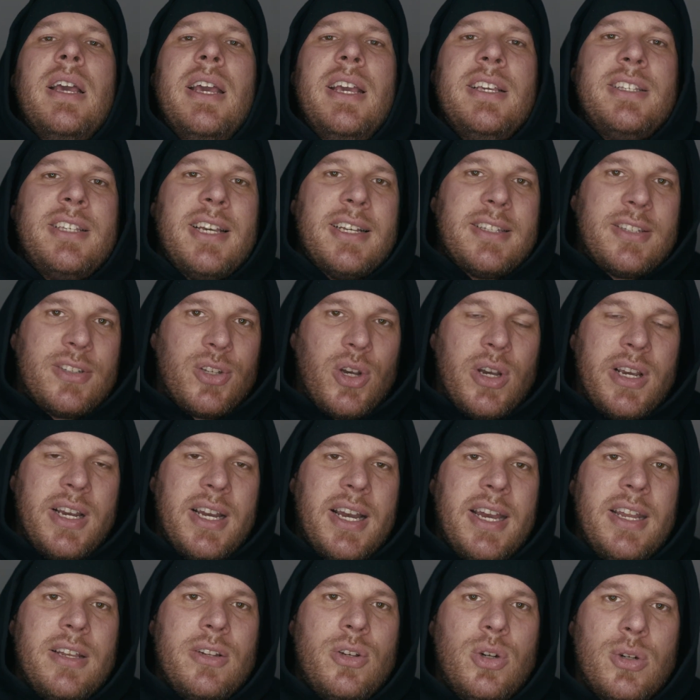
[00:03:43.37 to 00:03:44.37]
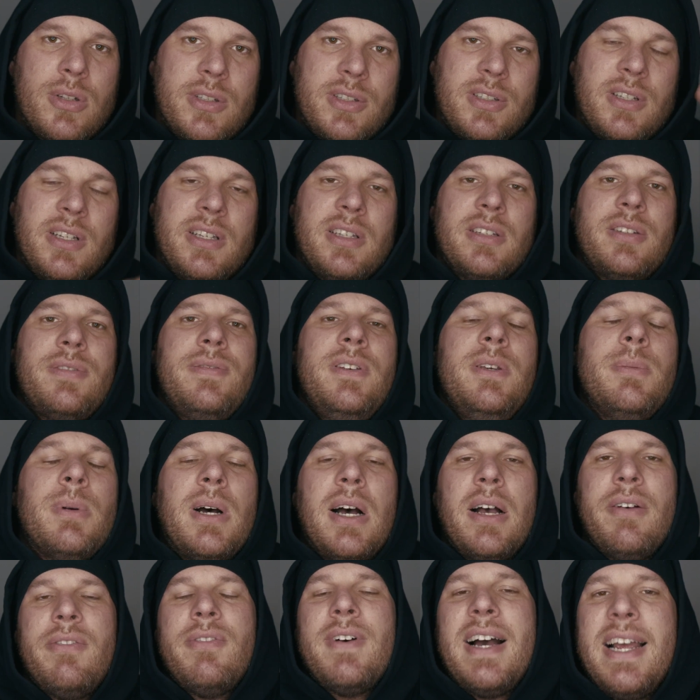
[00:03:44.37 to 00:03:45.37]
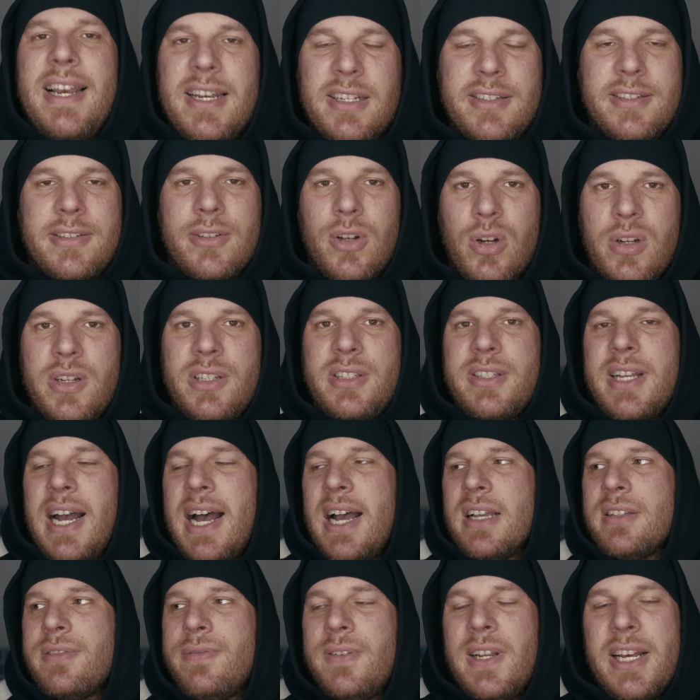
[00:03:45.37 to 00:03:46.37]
Ich erzeuge ein künstliches Fieber, weil es noch nicht da ist.